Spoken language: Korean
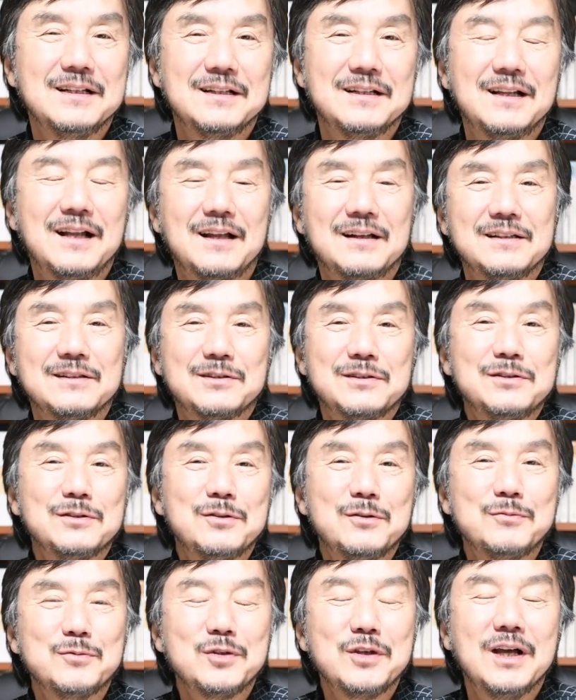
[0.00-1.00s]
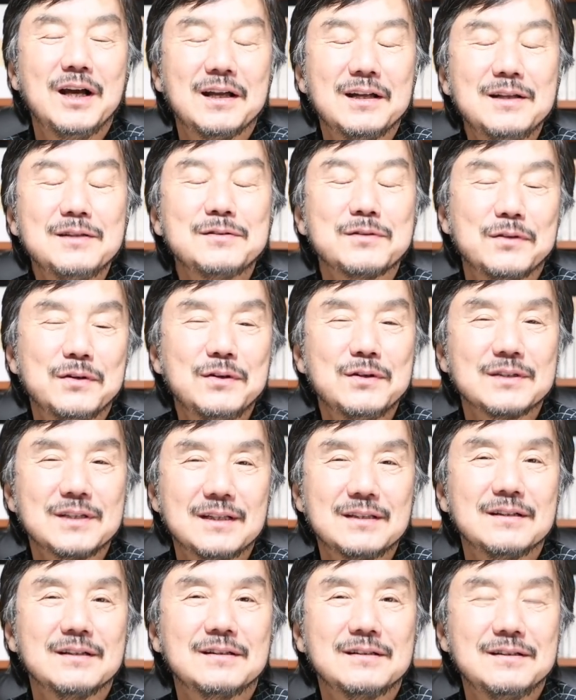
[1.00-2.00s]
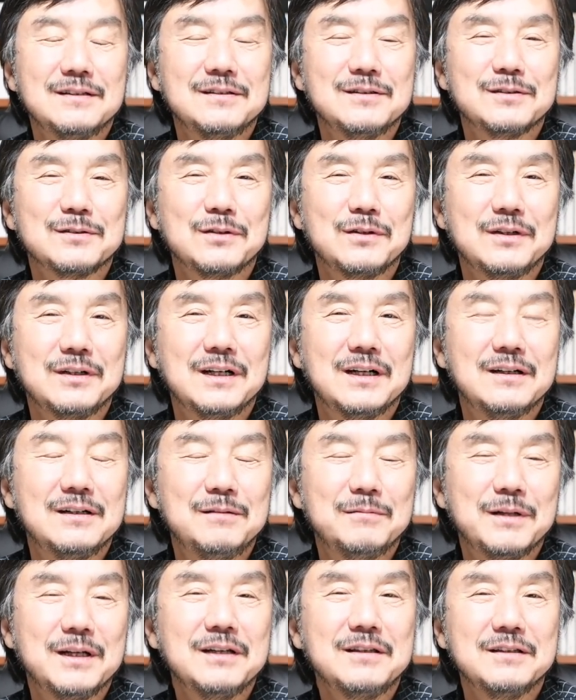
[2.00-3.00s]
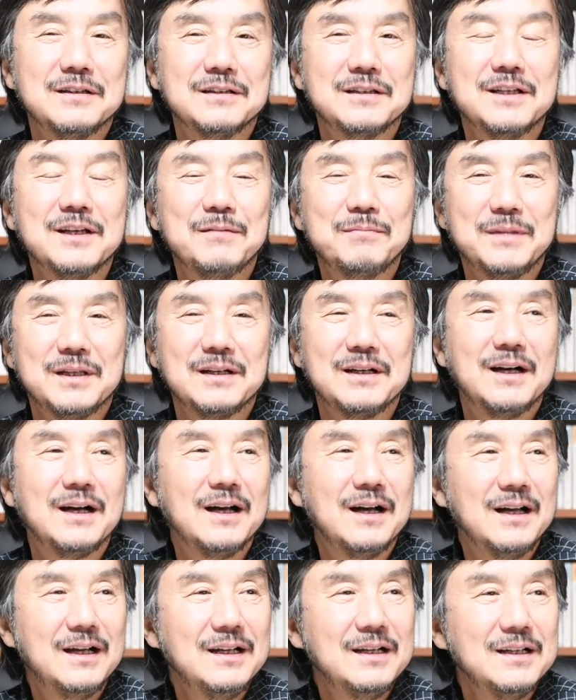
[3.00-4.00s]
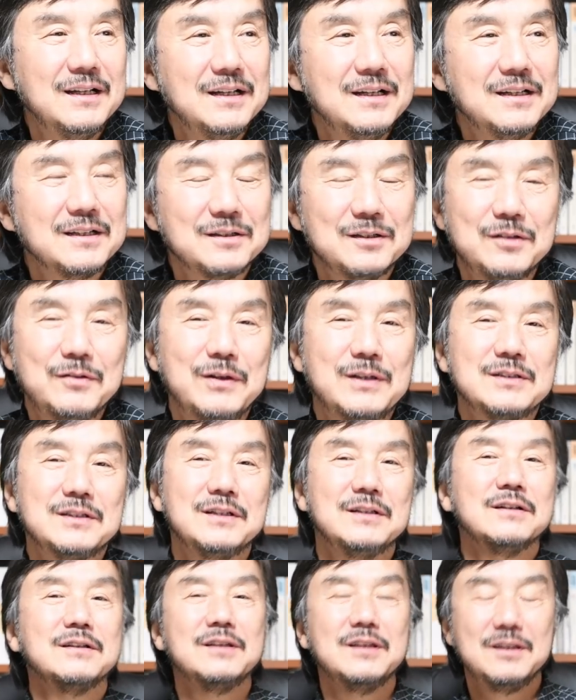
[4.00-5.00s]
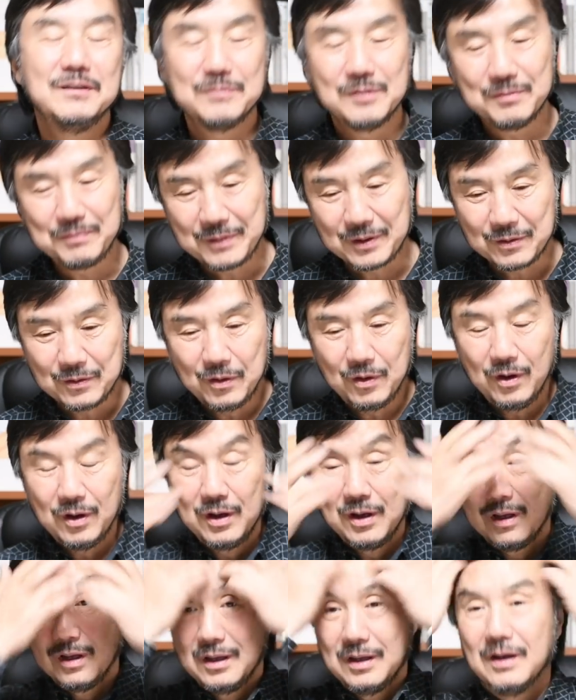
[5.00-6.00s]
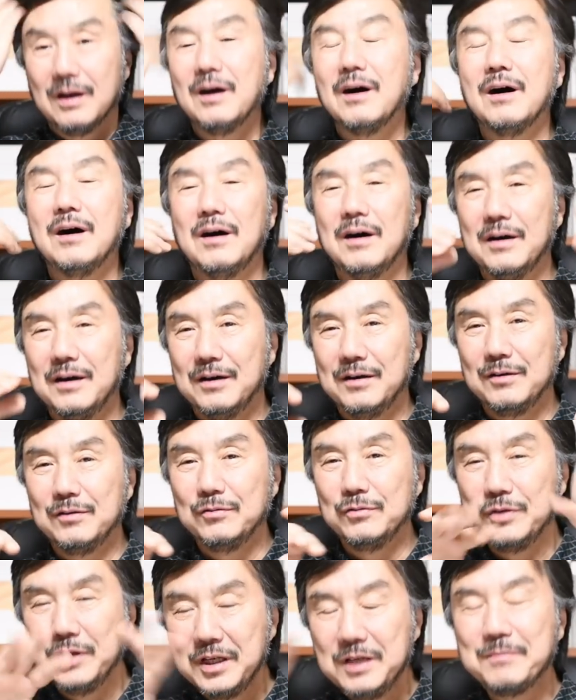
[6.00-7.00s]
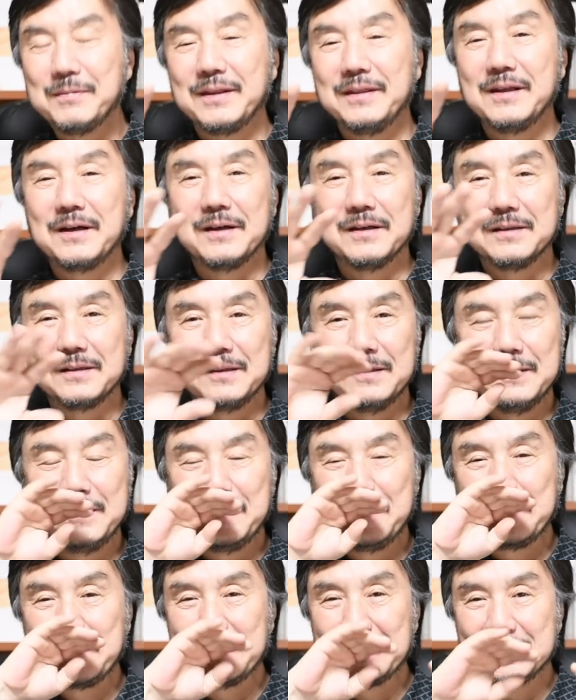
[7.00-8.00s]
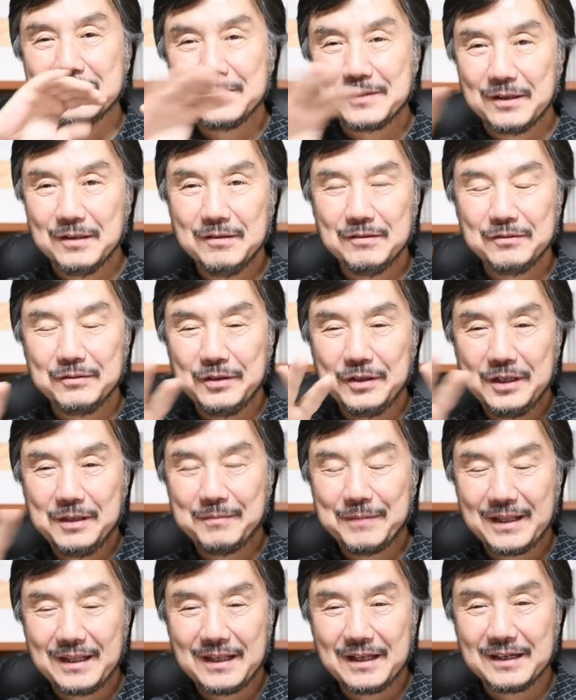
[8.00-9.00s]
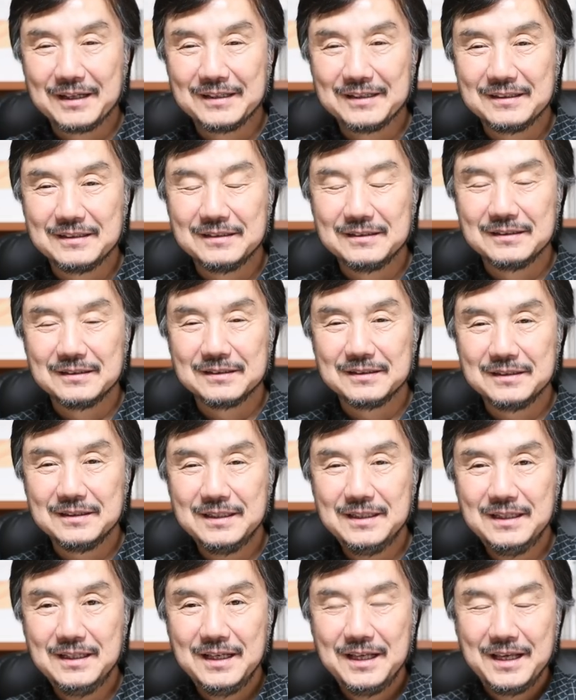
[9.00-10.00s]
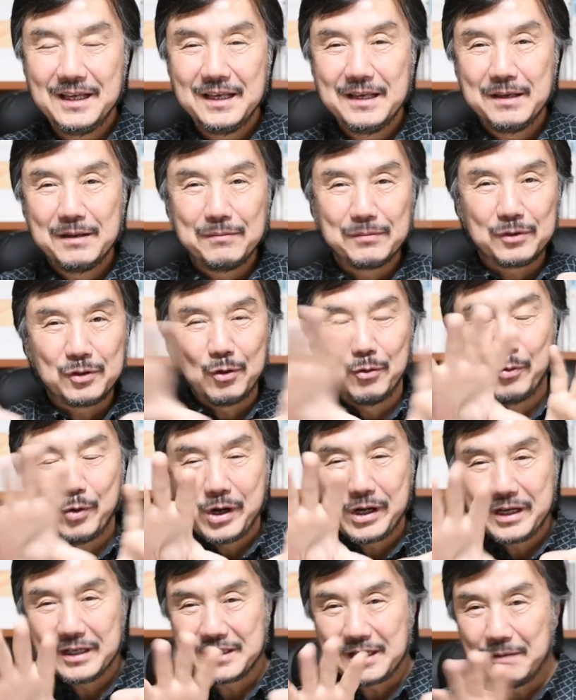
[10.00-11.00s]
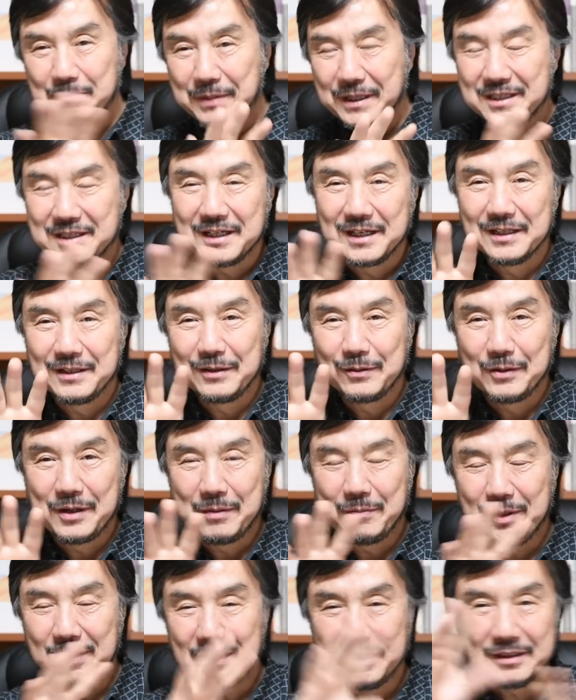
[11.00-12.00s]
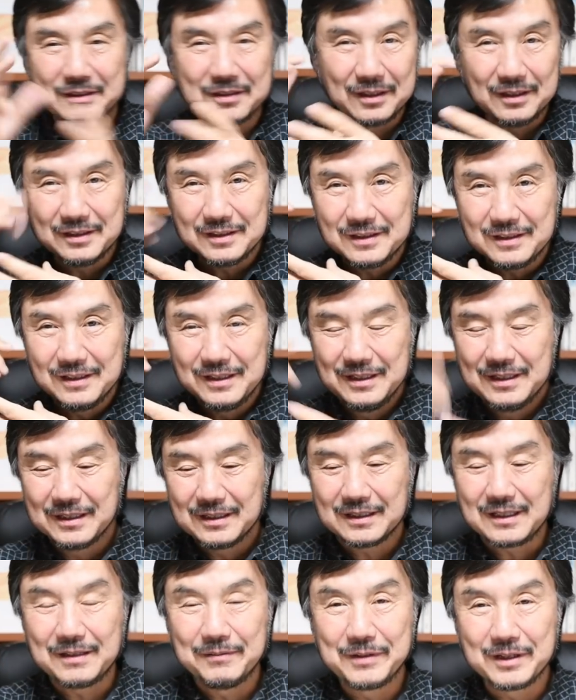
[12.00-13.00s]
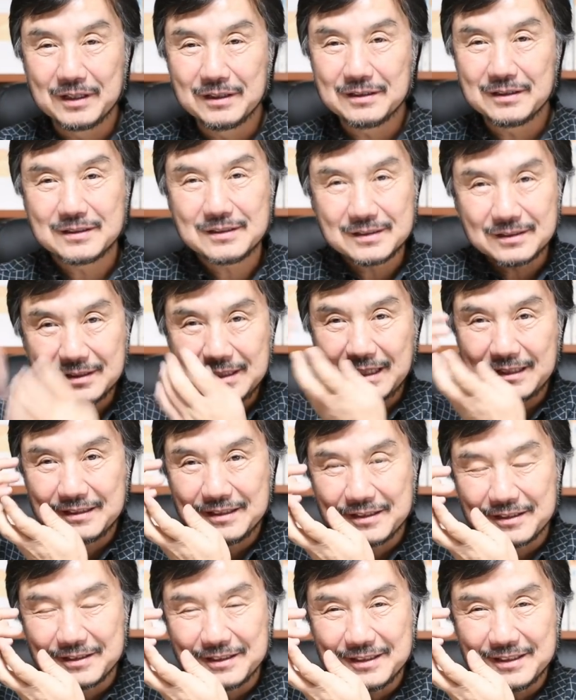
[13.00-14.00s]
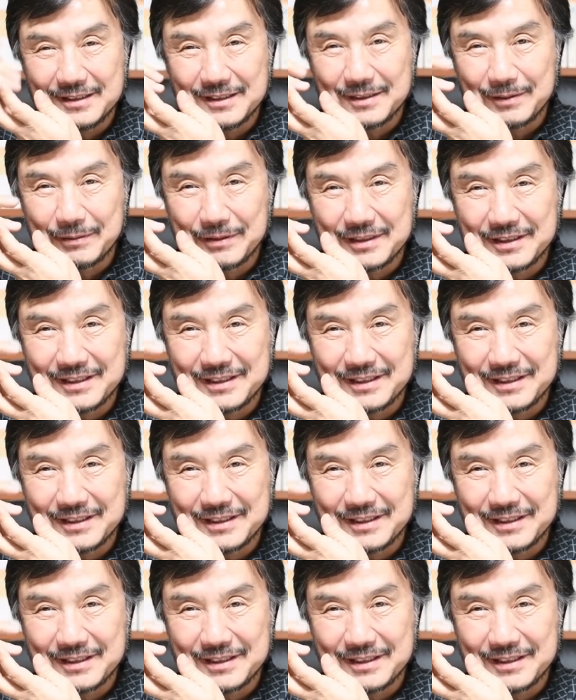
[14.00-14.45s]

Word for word: 하는 즐거움 중에 하나죠. 샷다 끊어진 소리가 얼마나 경쾌합니까? 그런 와중에 어깨 힘을 빼고 어, 우연히 만난 것들, 그죠? 우연히 만난 것들이 교묘하게 잘 배치가 되고 하면, 거기서 카메라 착 들어서 샥